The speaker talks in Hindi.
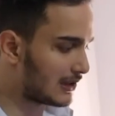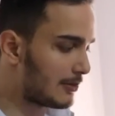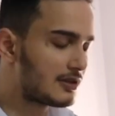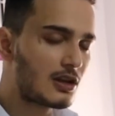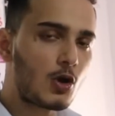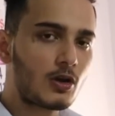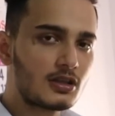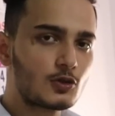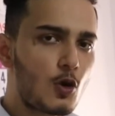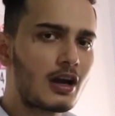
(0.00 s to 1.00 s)
मतलब इसको
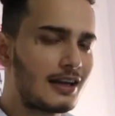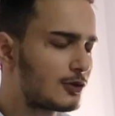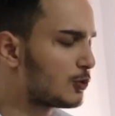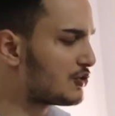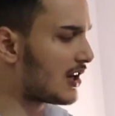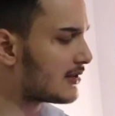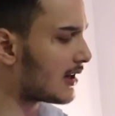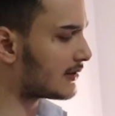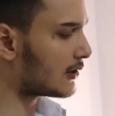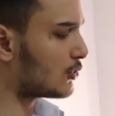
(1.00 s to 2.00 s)
इसको कलर तुम चेंज
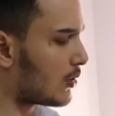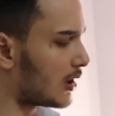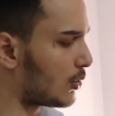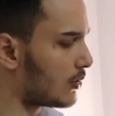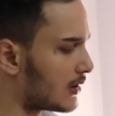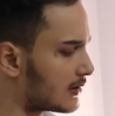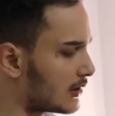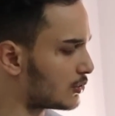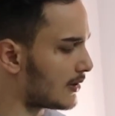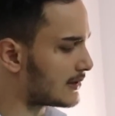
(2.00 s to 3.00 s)
कर सकते हो कंट्रोल कर
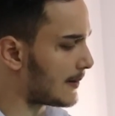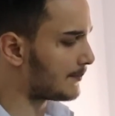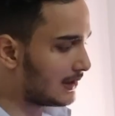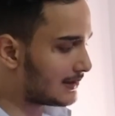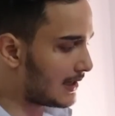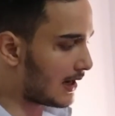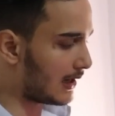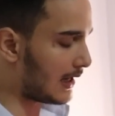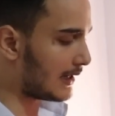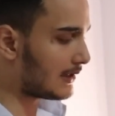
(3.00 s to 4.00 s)
सकते हो ऐसा ये
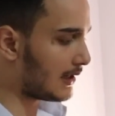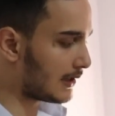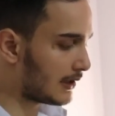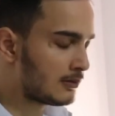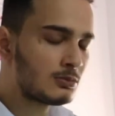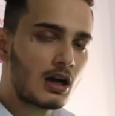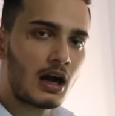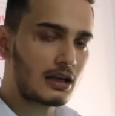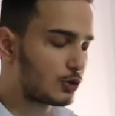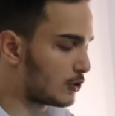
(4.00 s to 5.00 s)
सिंगल लाइट है लेकिन
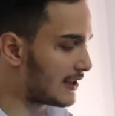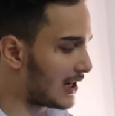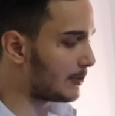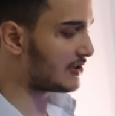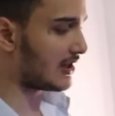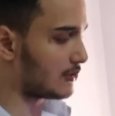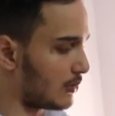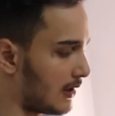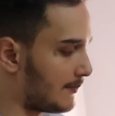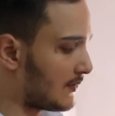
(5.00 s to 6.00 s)
हर दो सेकंड पे चेंज
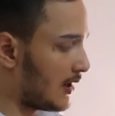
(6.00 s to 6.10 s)
होगा